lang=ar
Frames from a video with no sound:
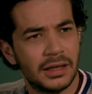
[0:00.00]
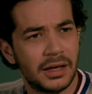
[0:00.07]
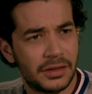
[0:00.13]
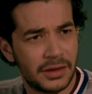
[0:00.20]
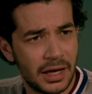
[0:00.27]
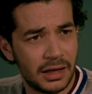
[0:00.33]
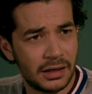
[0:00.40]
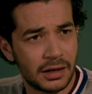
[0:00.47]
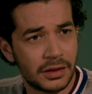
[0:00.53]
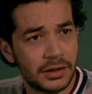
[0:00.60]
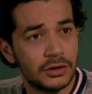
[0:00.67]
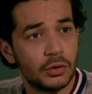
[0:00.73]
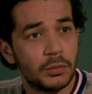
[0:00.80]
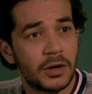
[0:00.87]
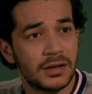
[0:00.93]
لا ده رثاء
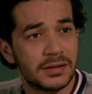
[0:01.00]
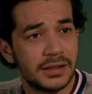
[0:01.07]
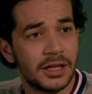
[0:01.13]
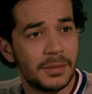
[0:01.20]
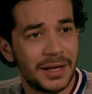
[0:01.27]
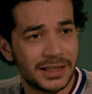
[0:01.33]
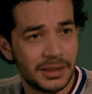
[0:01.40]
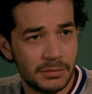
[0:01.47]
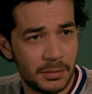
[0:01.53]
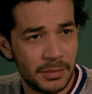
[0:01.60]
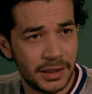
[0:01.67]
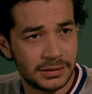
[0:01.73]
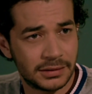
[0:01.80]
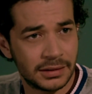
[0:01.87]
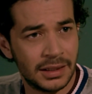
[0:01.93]
رثيته بقصيدة بعد
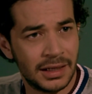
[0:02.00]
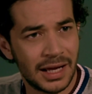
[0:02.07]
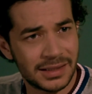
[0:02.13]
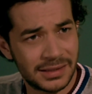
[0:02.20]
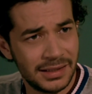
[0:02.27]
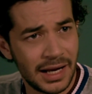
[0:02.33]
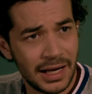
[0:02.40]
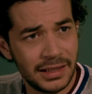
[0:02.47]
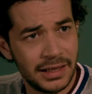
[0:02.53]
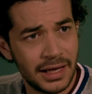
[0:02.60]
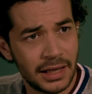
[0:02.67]
ما مات حزين